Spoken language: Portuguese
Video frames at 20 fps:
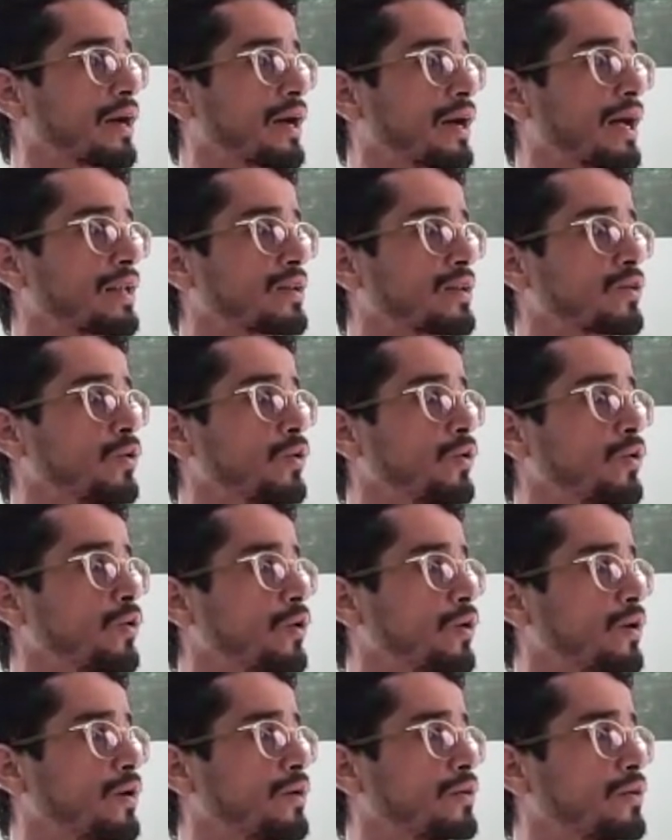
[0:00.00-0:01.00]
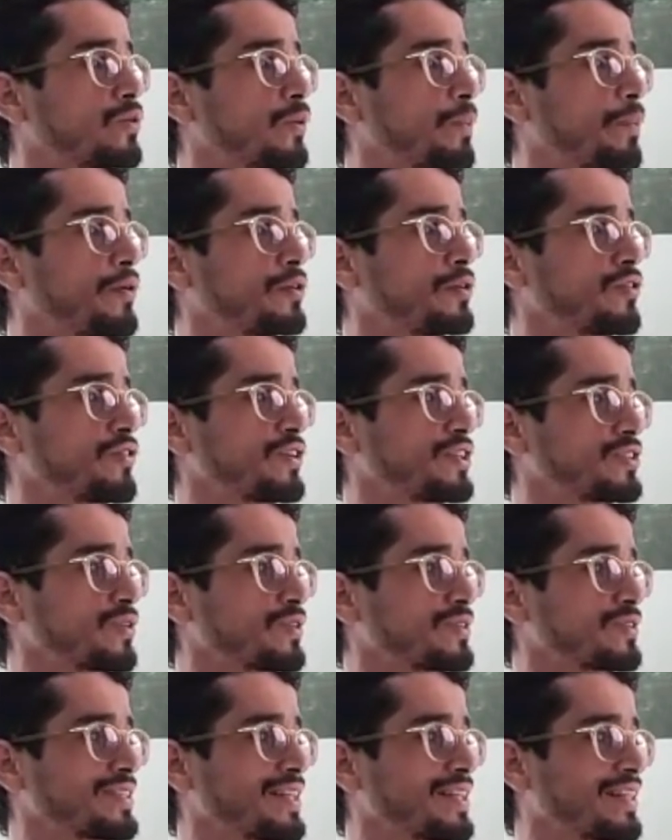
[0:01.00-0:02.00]
Catu, do ponto de vista
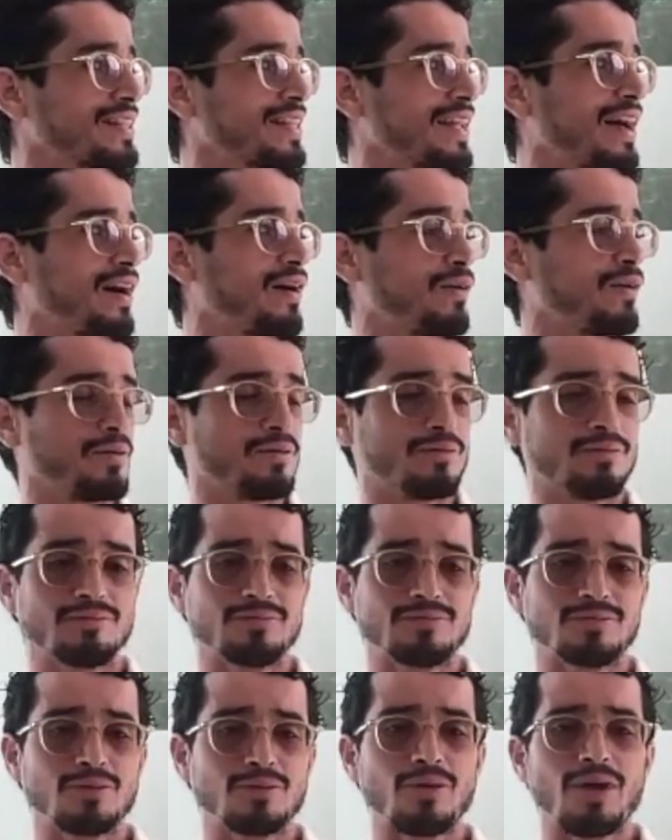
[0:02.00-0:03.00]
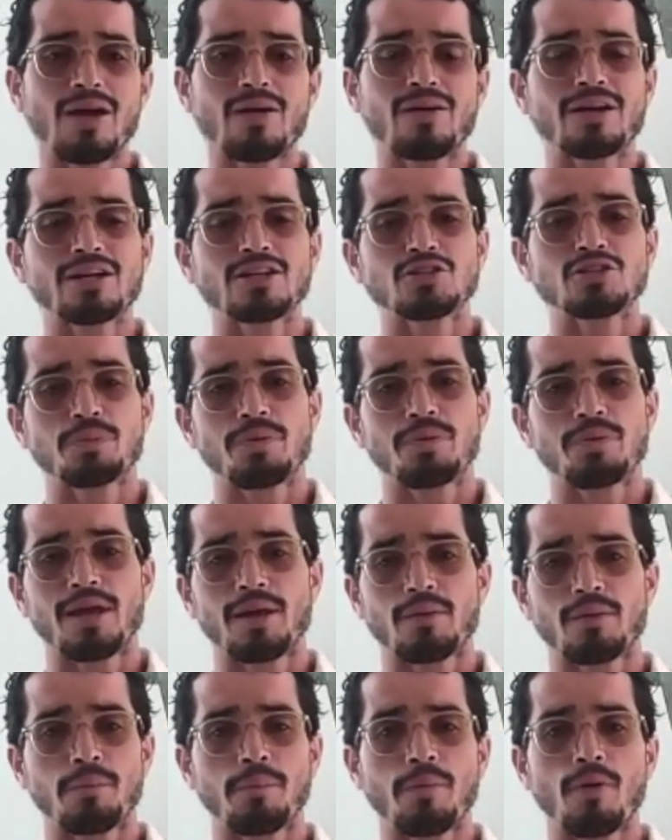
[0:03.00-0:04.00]
ocidental, não é um grande
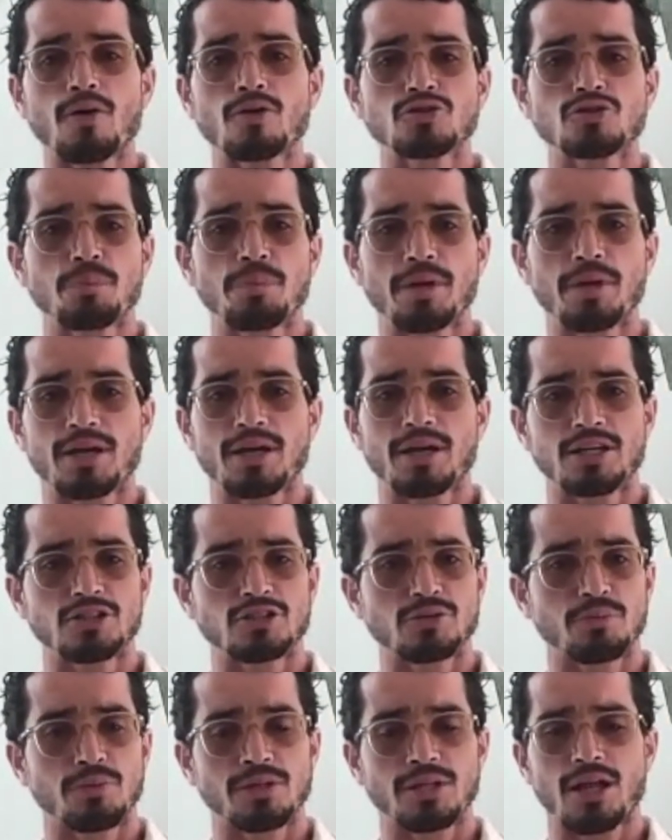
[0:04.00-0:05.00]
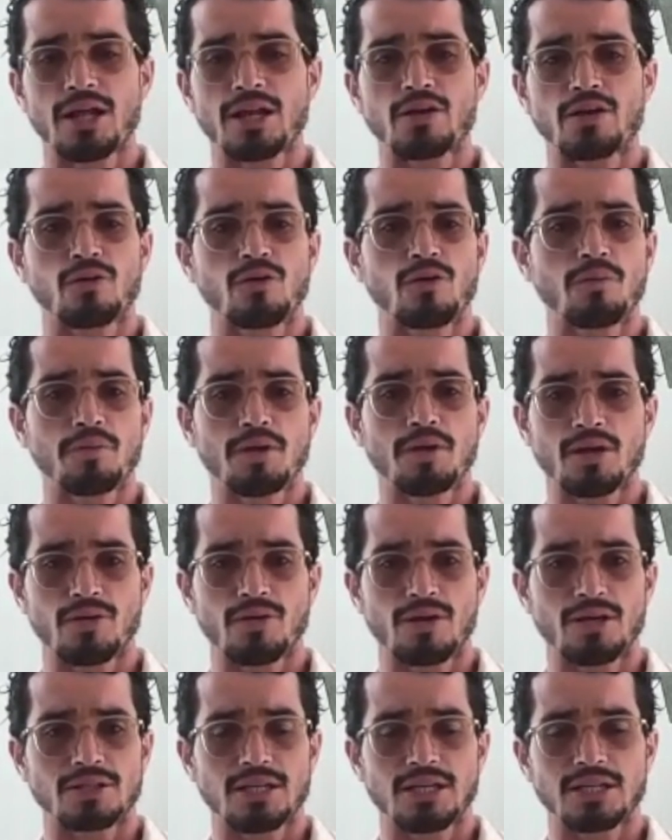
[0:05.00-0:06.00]
problema. Um pouco de picante, botar ali um
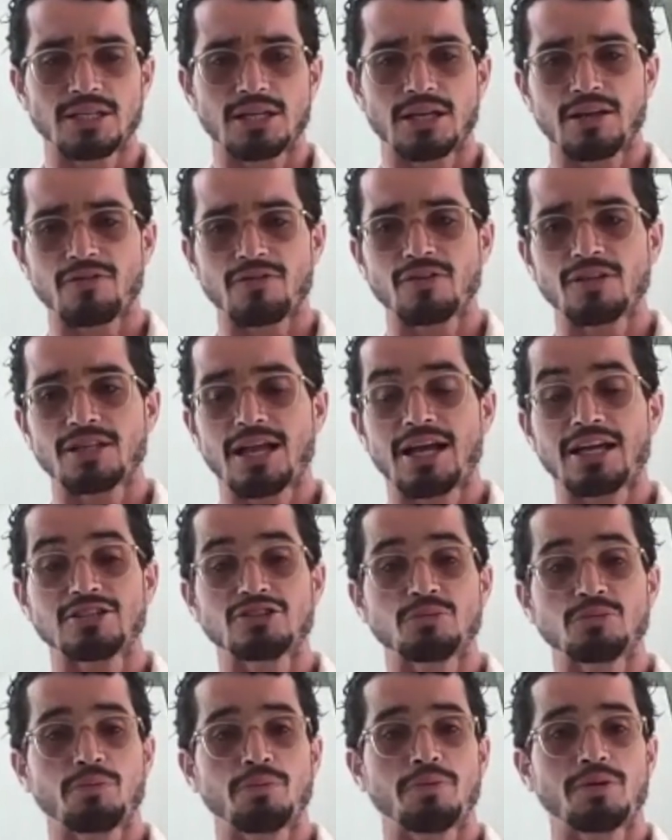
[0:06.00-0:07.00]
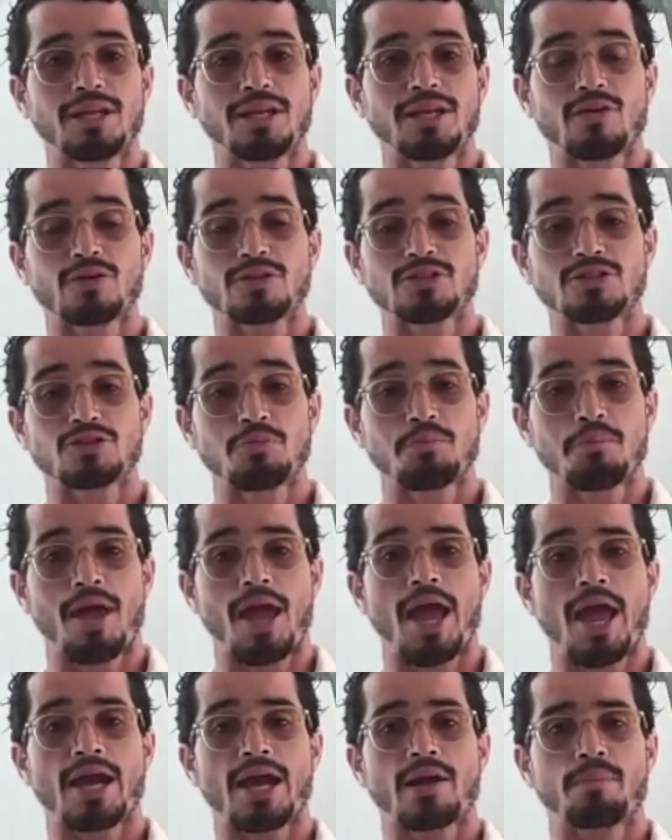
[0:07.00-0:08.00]
cominho, etc. Evitar, tipo, botar coisas
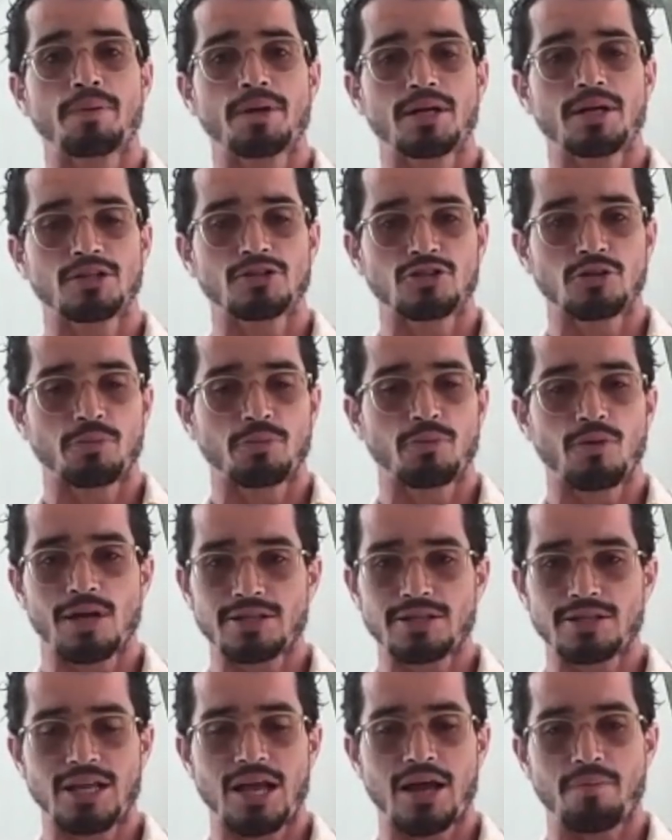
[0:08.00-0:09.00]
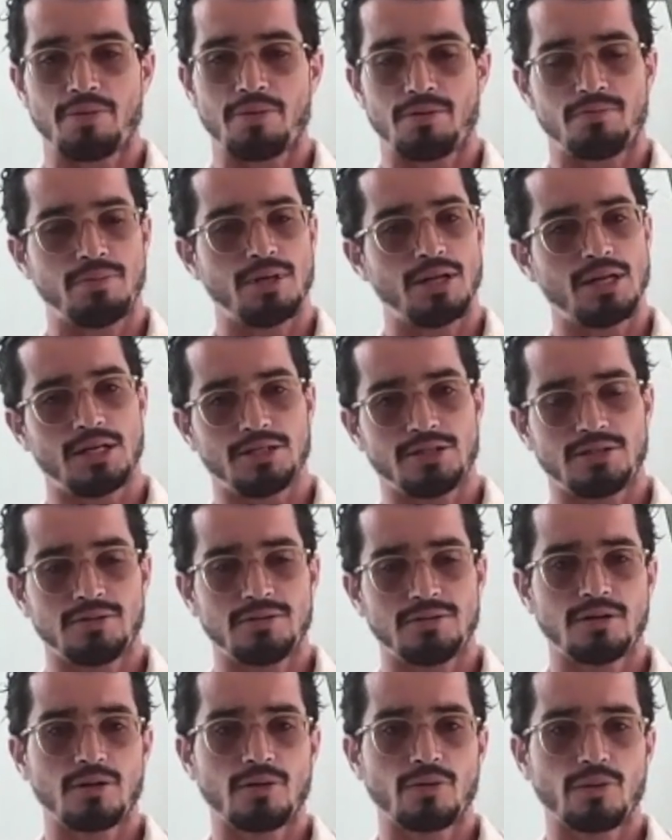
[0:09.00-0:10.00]
mega picantes, tipo um wasabi. Beleza,
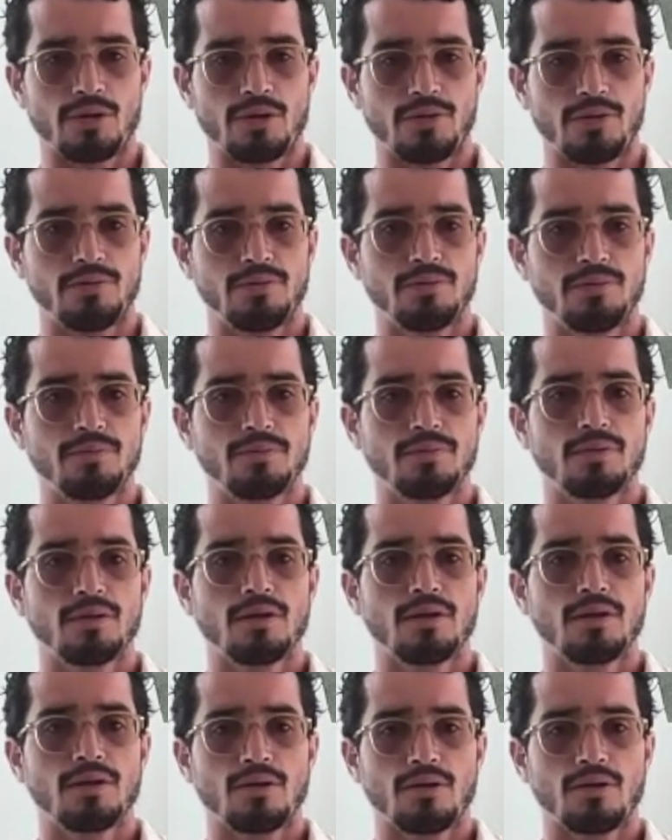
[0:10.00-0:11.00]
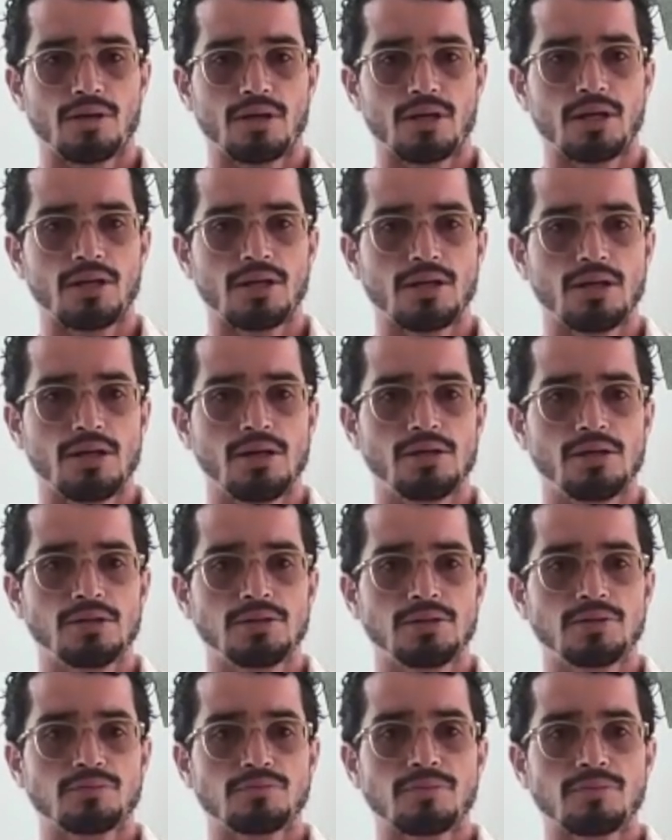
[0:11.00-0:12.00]
tranquilo. Ok?
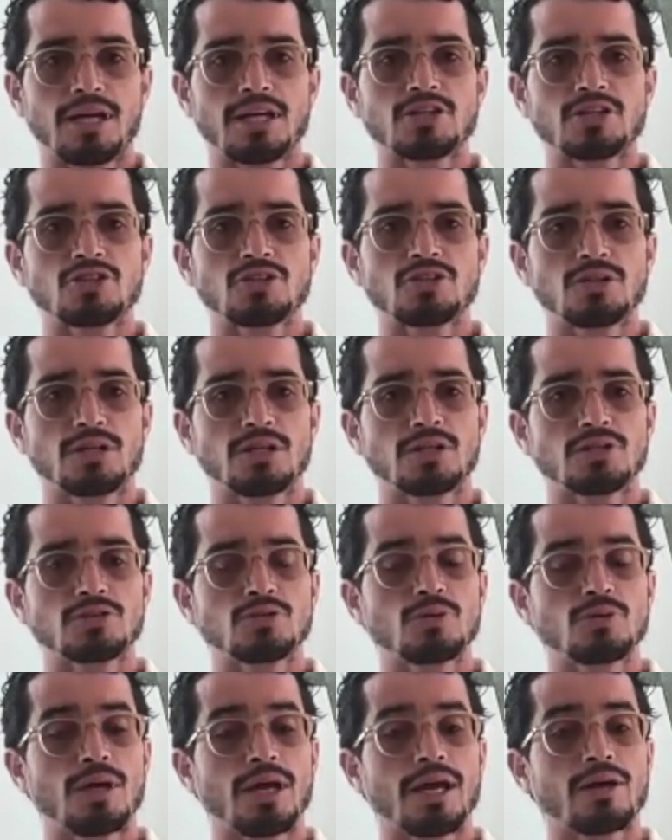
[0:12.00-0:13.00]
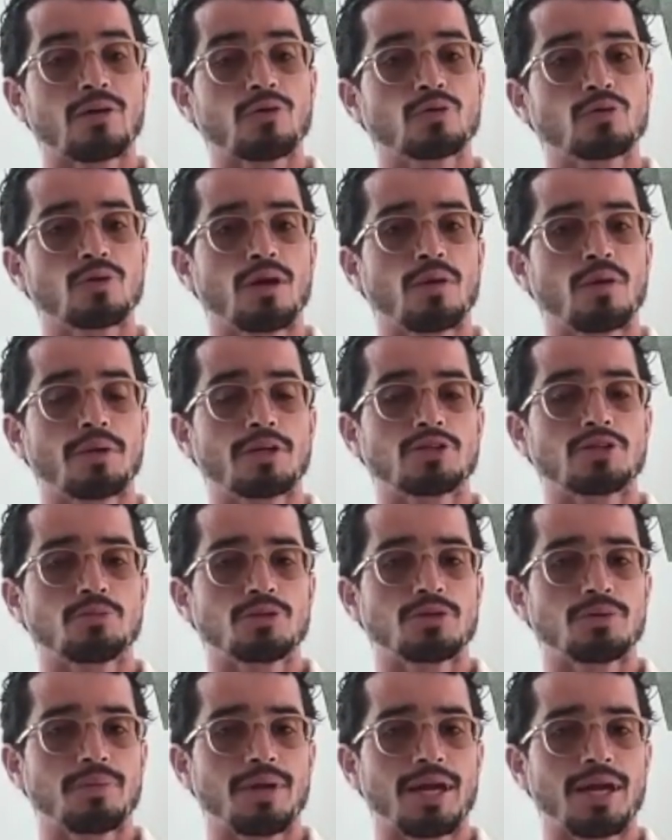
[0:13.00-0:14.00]
Mas isso é culturalmente
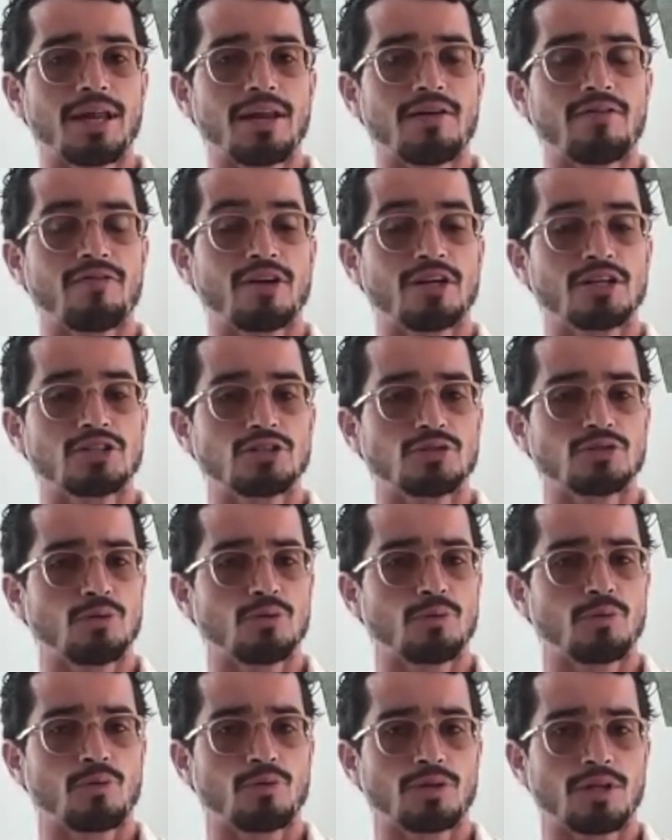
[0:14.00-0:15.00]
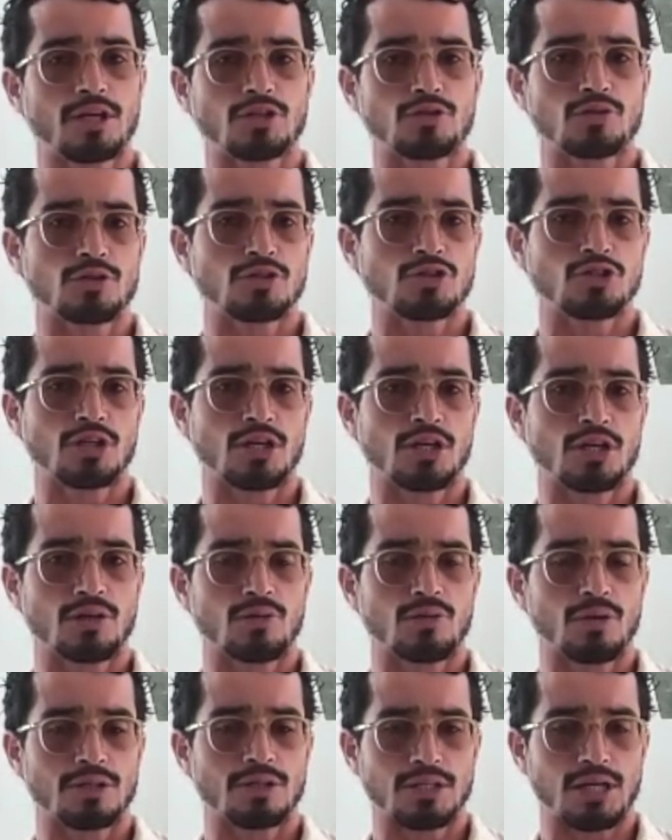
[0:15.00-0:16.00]
muito mais relevante no contexto
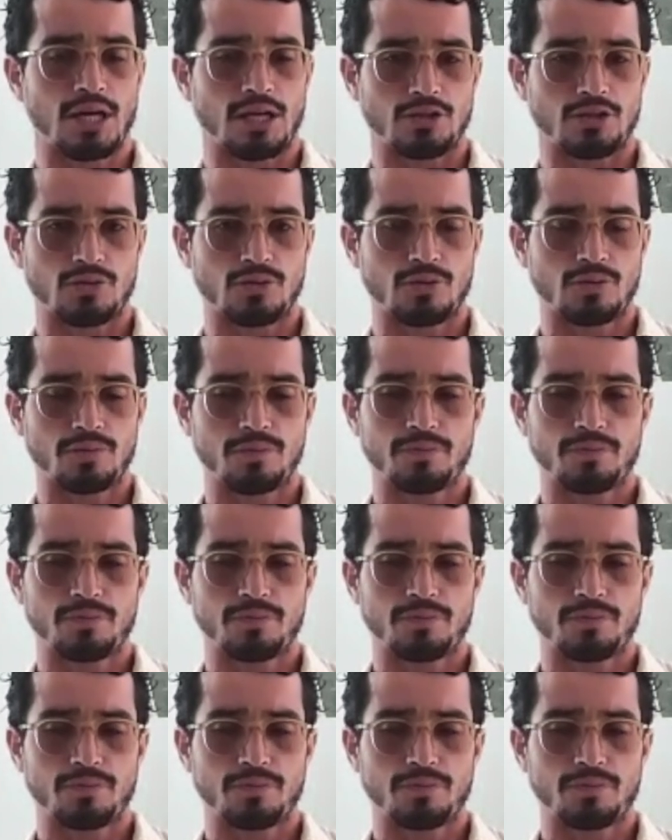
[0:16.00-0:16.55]
indiano-asiático.